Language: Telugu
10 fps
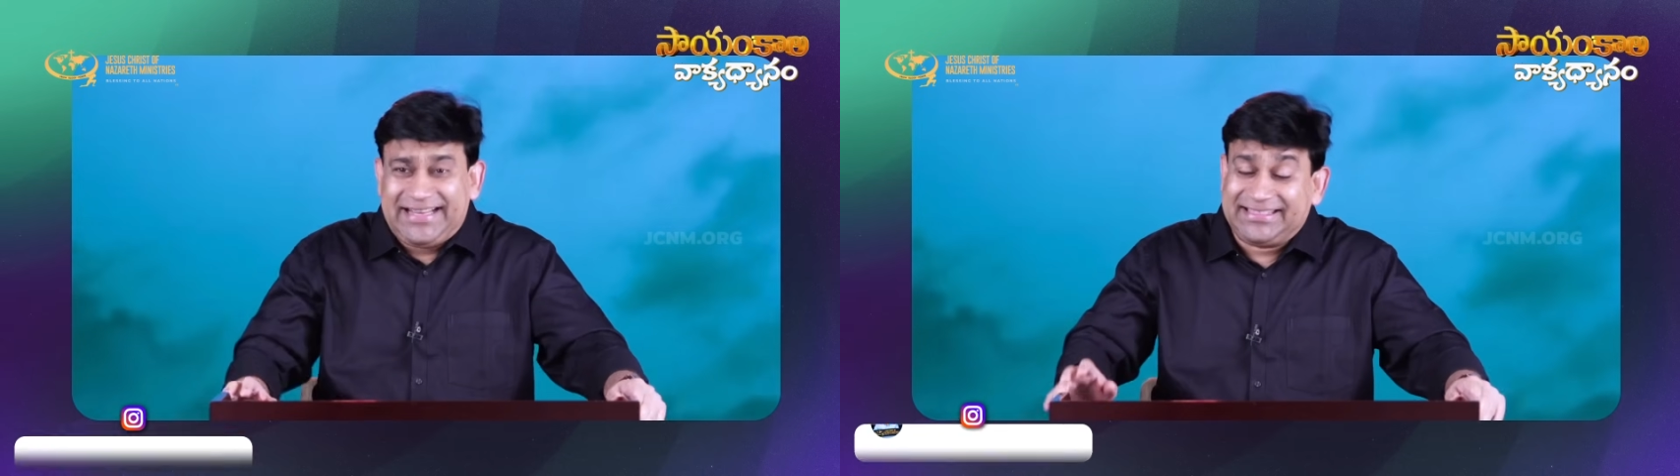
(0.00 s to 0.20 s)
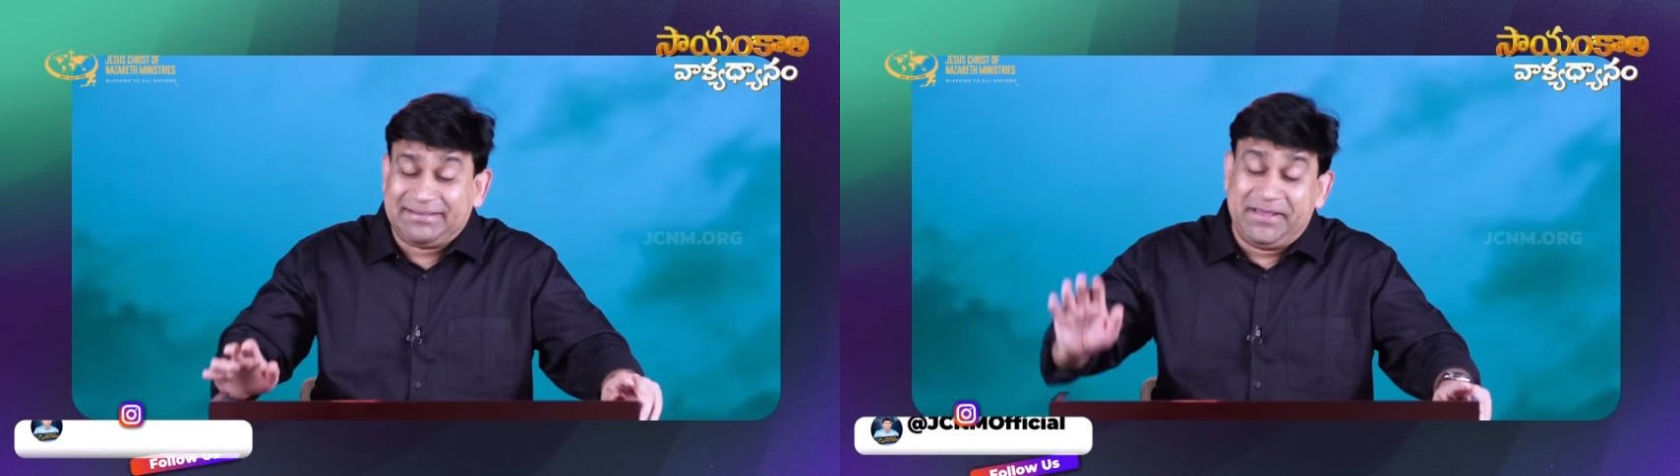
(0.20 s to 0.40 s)

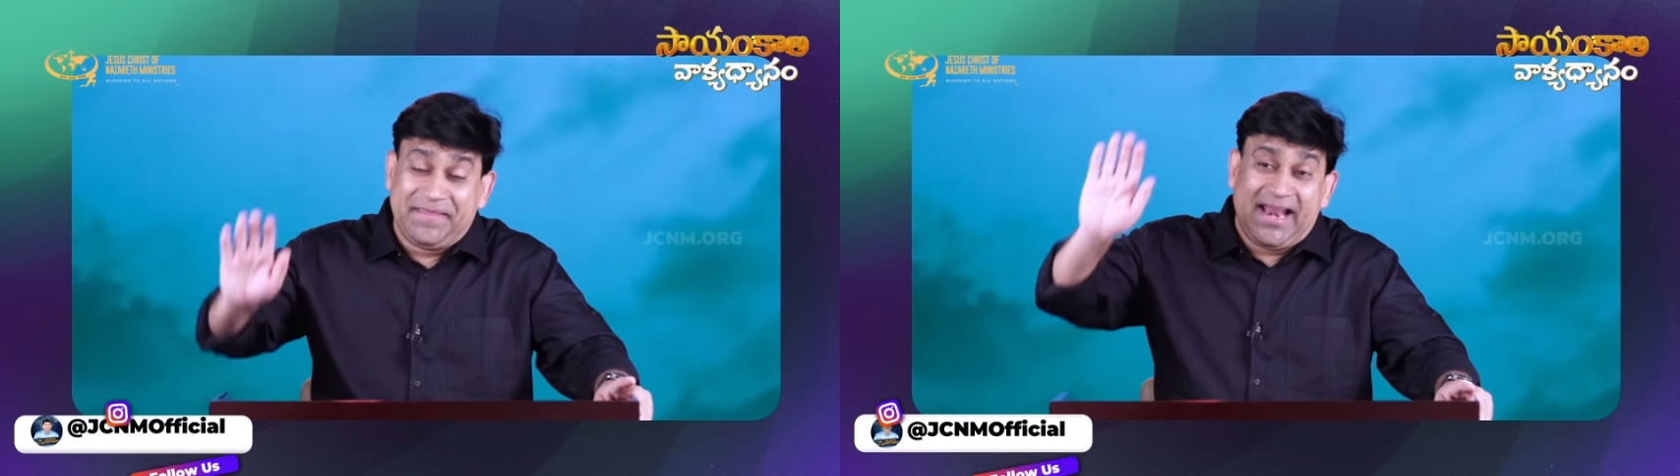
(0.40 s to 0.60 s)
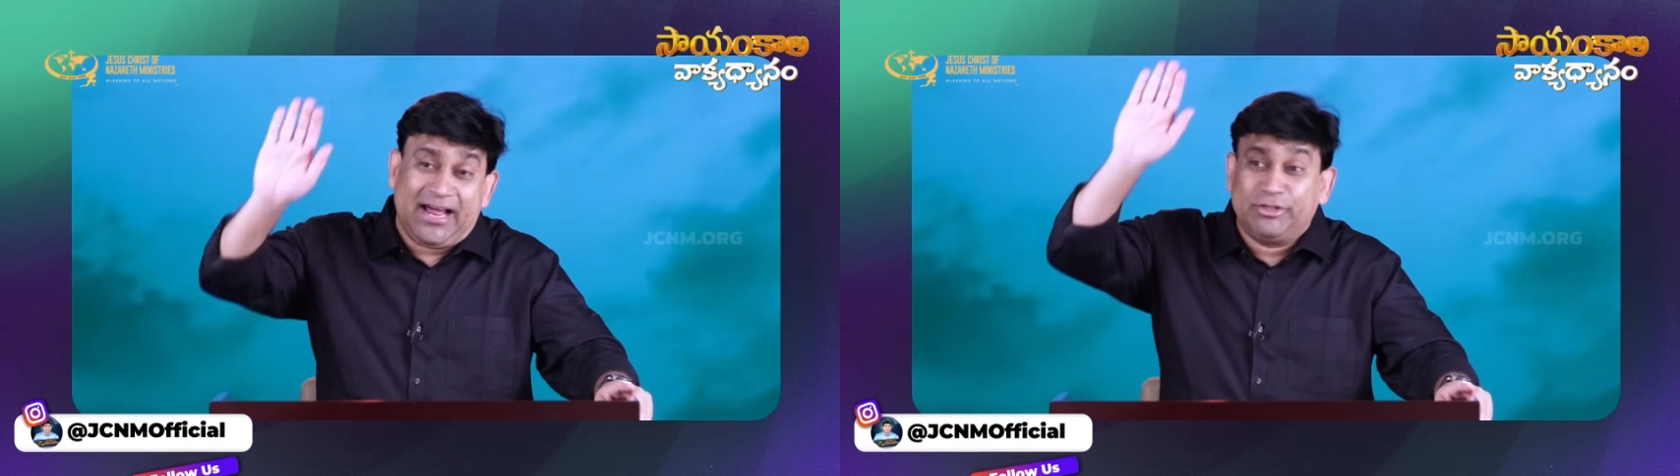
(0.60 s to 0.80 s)

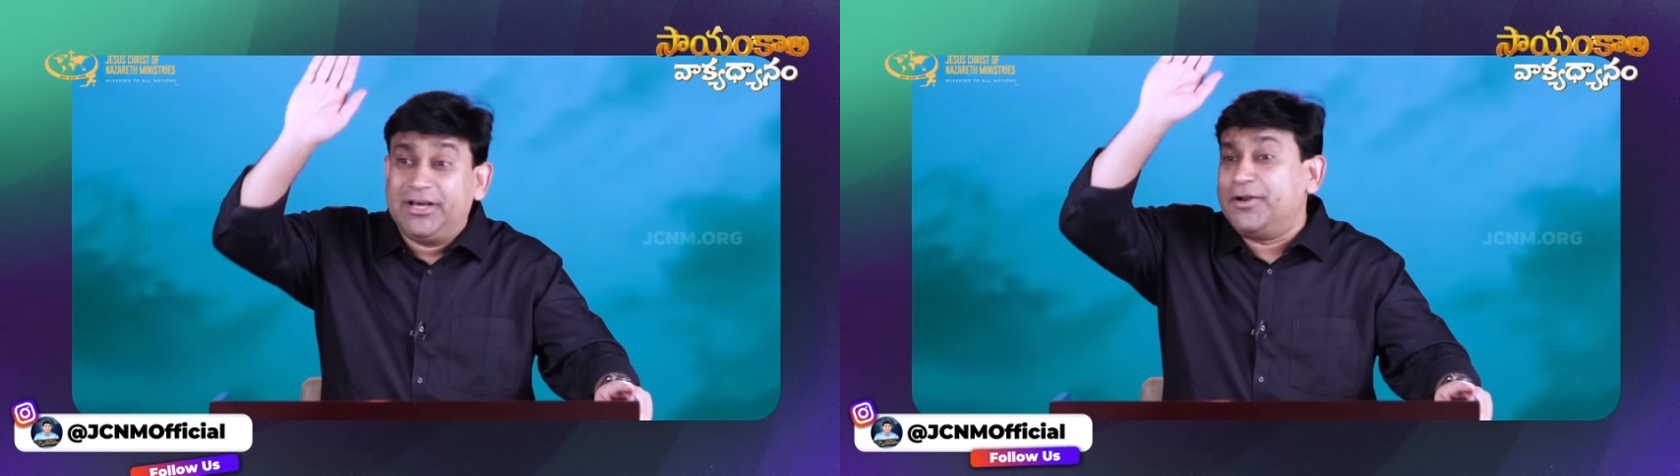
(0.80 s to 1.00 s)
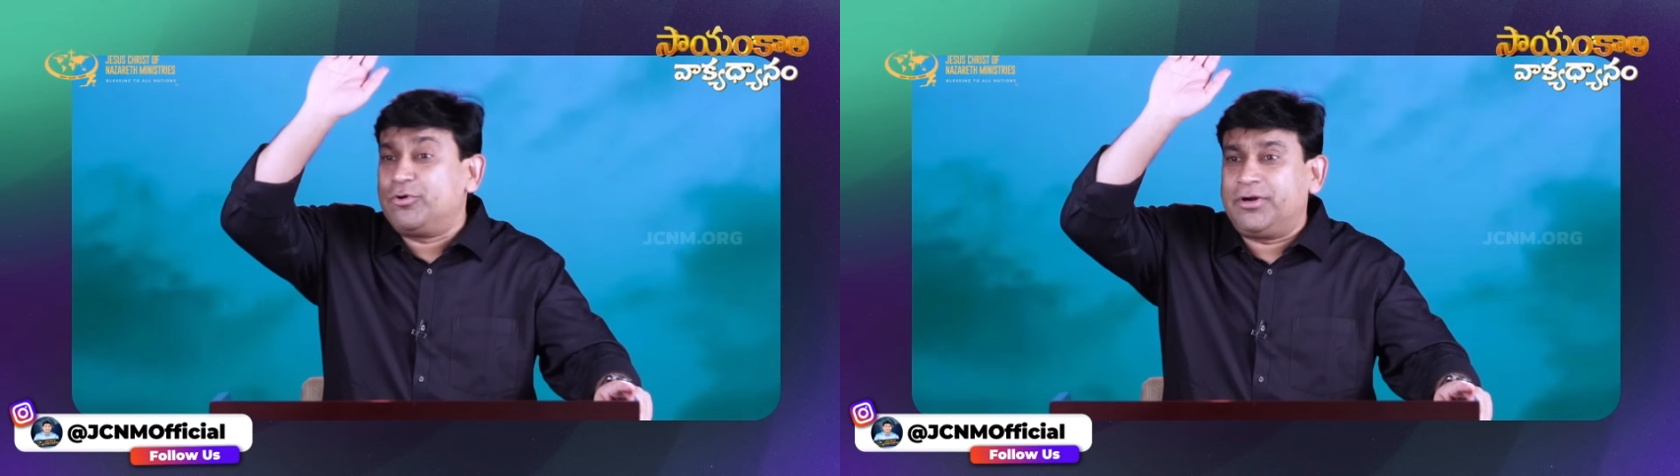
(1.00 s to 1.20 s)
ఎంతమంది అలా
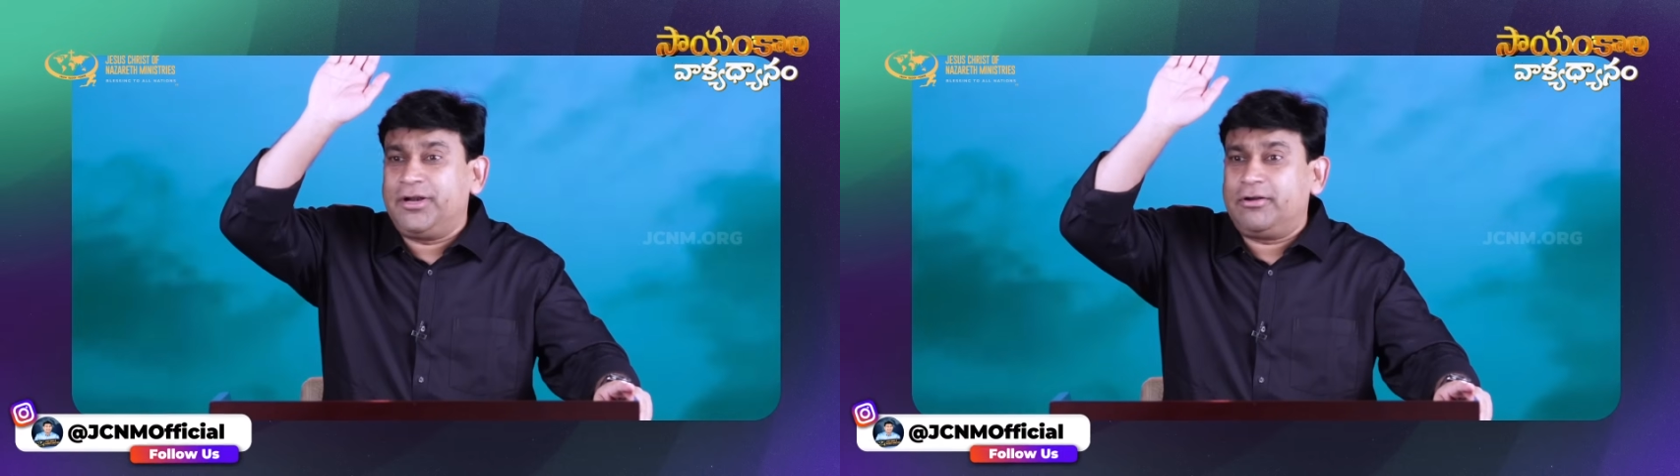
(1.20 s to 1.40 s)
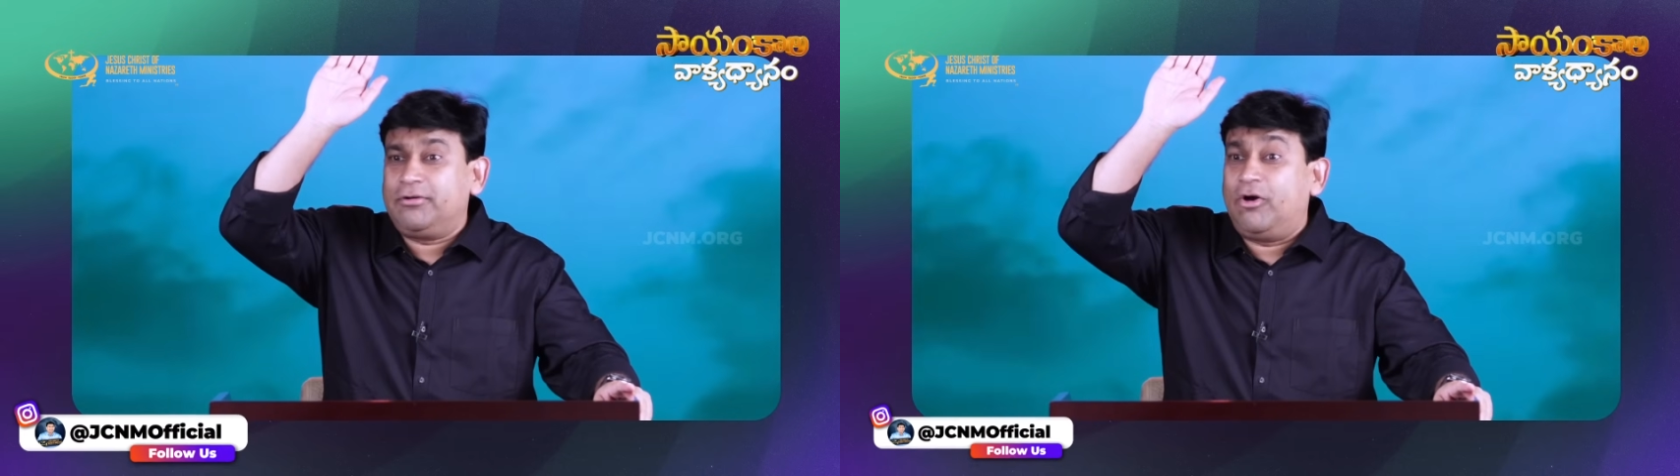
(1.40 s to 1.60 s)
అవుదాం అనుకుంటున్నారు